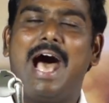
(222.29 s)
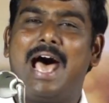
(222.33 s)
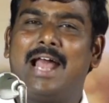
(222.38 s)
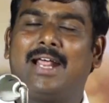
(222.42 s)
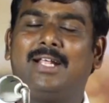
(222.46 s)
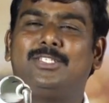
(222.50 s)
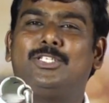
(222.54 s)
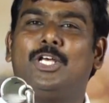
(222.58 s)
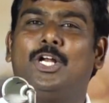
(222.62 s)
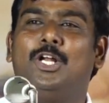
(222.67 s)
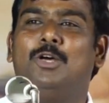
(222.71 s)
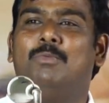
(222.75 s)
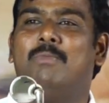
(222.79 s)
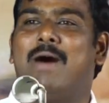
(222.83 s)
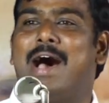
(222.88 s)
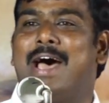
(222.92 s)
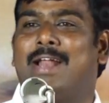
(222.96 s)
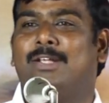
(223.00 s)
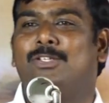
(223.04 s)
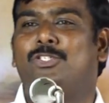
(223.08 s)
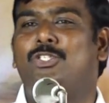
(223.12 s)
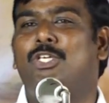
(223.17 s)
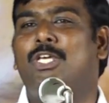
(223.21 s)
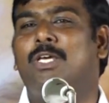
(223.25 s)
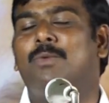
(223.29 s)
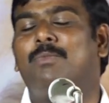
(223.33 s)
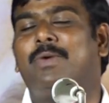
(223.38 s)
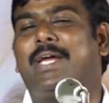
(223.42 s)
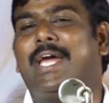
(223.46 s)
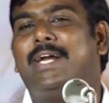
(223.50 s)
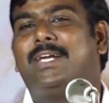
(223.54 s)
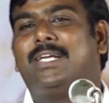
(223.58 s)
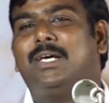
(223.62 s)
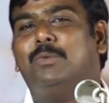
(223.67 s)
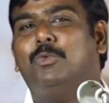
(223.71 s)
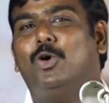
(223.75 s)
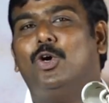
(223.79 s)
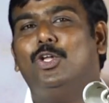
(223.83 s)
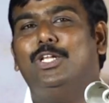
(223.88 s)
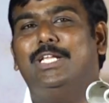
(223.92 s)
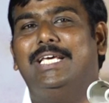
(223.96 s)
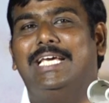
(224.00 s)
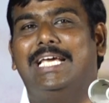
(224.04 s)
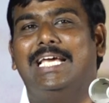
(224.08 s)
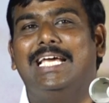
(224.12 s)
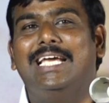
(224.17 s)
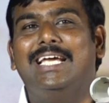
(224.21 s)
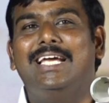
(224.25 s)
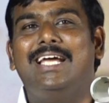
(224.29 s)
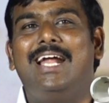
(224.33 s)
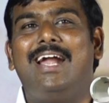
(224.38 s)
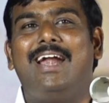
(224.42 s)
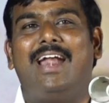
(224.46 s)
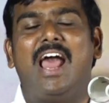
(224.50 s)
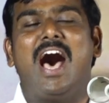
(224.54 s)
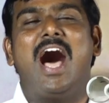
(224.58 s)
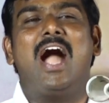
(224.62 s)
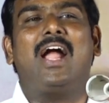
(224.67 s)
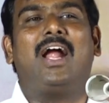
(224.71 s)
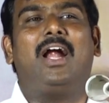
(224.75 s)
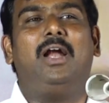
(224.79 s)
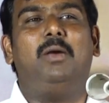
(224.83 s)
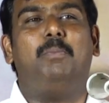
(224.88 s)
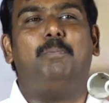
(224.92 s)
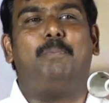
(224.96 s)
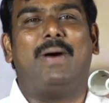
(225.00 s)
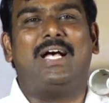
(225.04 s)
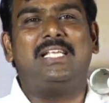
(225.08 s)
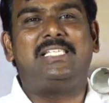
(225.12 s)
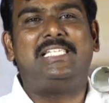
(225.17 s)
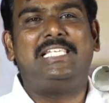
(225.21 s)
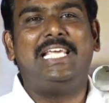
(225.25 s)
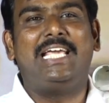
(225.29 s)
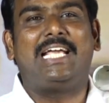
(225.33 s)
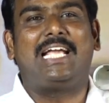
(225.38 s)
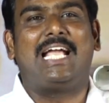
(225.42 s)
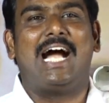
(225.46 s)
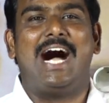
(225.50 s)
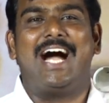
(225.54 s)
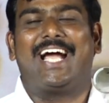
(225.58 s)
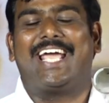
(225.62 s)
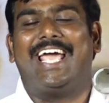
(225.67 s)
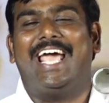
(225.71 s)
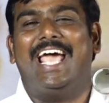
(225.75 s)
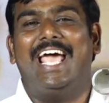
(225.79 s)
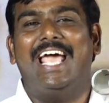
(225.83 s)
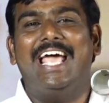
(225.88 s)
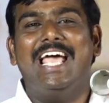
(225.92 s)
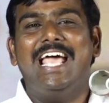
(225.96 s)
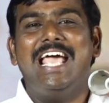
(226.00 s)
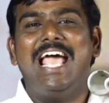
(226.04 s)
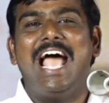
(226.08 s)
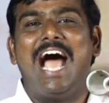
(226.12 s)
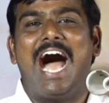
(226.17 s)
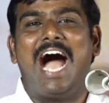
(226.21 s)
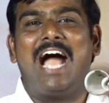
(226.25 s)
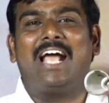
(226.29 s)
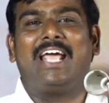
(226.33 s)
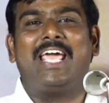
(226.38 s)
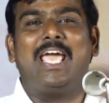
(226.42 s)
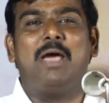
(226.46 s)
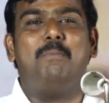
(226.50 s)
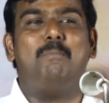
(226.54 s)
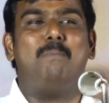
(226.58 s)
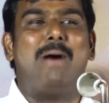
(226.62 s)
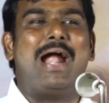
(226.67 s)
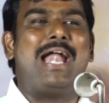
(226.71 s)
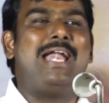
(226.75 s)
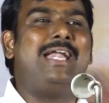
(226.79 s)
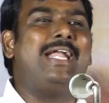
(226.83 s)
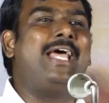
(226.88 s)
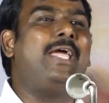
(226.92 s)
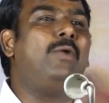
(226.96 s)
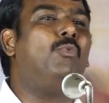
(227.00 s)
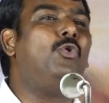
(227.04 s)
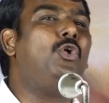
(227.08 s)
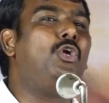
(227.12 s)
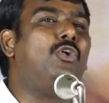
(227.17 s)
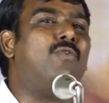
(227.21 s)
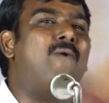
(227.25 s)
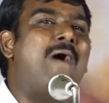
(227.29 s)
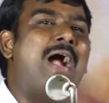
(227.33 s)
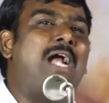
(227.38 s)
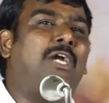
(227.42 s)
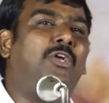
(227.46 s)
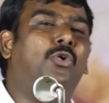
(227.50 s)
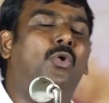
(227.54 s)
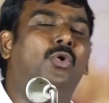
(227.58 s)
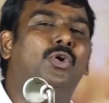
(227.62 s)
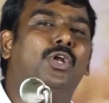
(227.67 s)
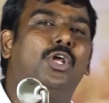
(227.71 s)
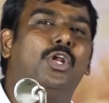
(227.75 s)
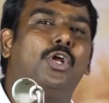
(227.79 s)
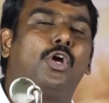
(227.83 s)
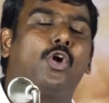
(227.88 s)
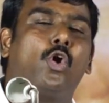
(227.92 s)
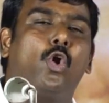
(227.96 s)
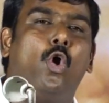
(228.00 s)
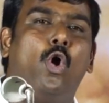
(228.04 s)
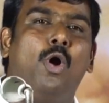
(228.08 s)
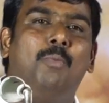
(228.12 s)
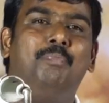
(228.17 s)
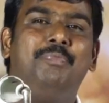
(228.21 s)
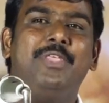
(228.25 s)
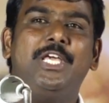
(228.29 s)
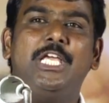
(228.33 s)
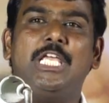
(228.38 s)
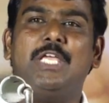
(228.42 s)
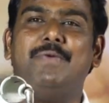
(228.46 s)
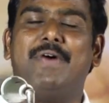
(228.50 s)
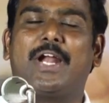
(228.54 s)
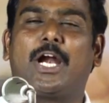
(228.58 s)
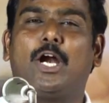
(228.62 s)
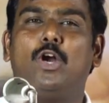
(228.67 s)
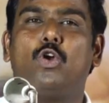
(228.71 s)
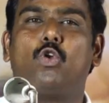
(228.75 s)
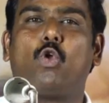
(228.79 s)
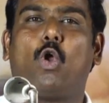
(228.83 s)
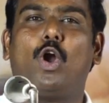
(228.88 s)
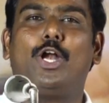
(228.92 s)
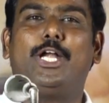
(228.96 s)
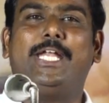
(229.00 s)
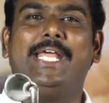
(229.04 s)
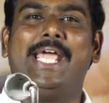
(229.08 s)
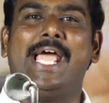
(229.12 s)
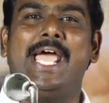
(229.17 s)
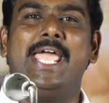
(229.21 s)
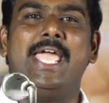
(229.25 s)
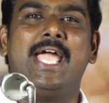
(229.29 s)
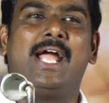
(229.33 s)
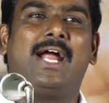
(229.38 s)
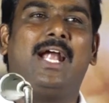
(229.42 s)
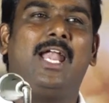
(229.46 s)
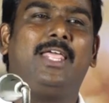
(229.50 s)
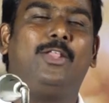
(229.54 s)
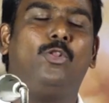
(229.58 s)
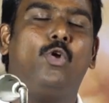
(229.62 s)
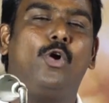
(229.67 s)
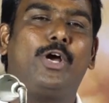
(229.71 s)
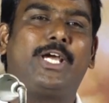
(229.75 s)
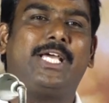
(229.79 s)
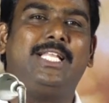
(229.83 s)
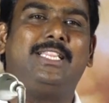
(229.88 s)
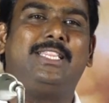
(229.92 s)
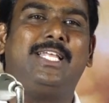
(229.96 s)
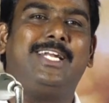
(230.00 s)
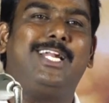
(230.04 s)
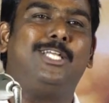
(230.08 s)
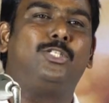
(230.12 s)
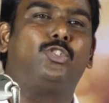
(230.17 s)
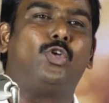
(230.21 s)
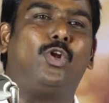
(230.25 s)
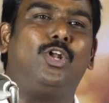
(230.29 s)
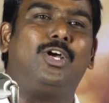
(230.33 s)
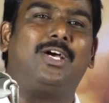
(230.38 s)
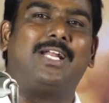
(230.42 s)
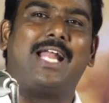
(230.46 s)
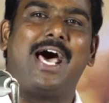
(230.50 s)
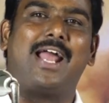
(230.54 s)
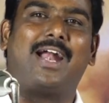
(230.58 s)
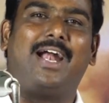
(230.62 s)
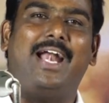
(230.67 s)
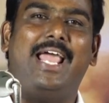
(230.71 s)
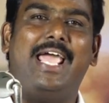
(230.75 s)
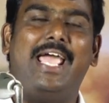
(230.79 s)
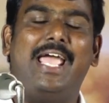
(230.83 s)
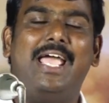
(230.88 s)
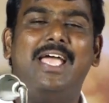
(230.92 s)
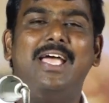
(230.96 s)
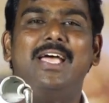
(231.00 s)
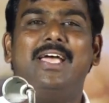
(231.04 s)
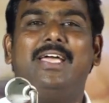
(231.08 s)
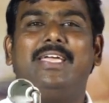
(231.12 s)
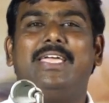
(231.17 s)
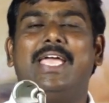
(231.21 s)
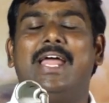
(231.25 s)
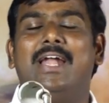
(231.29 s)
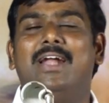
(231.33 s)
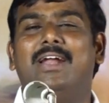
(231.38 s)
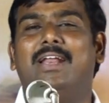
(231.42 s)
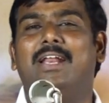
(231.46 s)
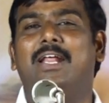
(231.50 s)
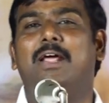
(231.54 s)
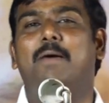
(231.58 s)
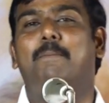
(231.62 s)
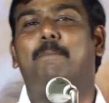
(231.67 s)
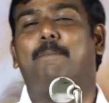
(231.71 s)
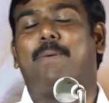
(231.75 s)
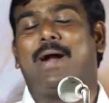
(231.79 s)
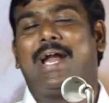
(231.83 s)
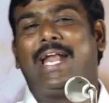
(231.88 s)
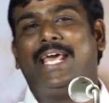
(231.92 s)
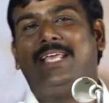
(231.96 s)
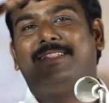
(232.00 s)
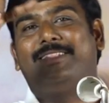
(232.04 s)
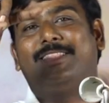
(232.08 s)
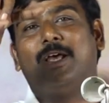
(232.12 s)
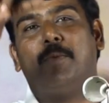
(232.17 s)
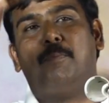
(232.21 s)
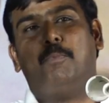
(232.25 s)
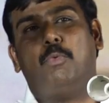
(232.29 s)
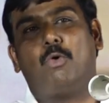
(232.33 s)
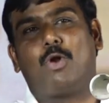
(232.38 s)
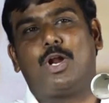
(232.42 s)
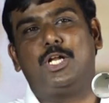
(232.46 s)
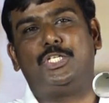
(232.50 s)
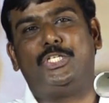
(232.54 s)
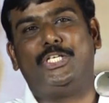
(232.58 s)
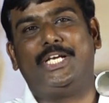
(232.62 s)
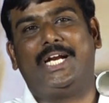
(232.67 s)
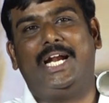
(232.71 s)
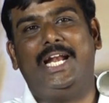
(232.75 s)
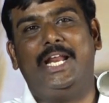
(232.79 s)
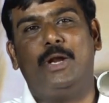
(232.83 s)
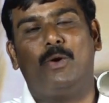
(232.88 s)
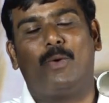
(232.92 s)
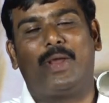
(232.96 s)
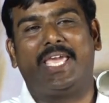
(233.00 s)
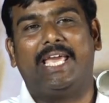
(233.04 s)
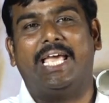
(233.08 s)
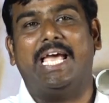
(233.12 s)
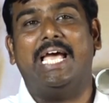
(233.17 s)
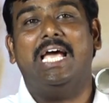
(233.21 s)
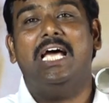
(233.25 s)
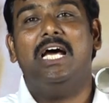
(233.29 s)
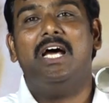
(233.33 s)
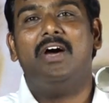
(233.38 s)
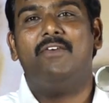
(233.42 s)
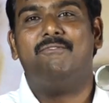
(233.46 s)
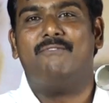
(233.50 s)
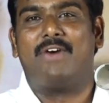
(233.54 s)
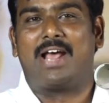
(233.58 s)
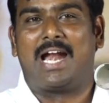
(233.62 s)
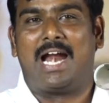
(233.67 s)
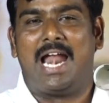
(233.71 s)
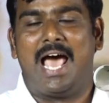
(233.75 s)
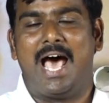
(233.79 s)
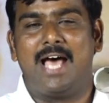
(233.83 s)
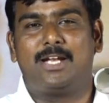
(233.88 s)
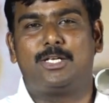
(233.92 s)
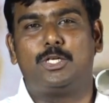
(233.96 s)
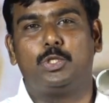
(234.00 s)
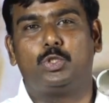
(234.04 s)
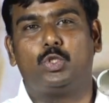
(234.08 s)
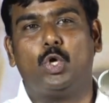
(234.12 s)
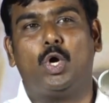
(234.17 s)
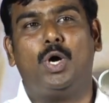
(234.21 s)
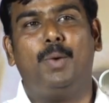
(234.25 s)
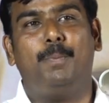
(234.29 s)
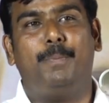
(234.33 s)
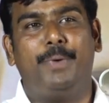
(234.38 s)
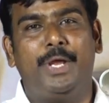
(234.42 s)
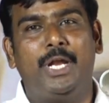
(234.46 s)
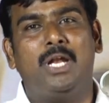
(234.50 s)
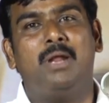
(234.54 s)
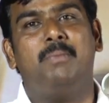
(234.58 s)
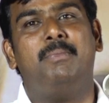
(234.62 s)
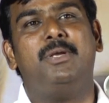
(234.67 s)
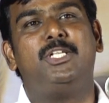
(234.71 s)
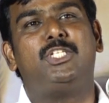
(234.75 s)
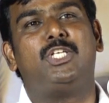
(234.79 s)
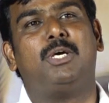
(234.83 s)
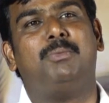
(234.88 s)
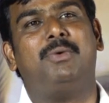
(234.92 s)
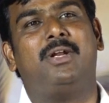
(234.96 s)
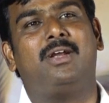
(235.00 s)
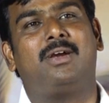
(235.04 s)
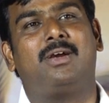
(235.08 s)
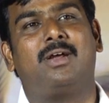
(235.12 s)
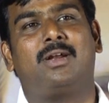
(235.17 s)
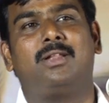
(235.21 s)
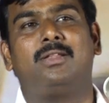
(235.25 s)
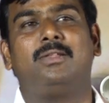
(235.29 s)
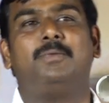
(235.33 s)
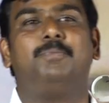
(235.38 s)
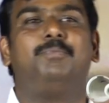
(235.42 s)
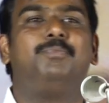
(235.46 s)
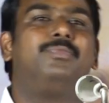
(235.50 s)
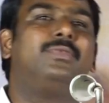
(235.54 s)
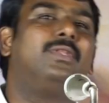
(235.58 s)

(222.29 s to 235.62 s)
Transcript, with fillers: அரசனும் அரசியும் கேட்டபோது நாங்கள் பசிக்காக அங்கே மண்ணை உண்டு வாழ்ந்து கொண்டிருக்கிறோம் இவர்கள் ரொட்டியை எங்களை நோக்கி தின்ன சொல்லுகிறார்களே என்று படைத்த புரட்சிகளினுடைய வரலாற்று தொகுப்பு இன்னும் மிச்சம் இருக்கிறது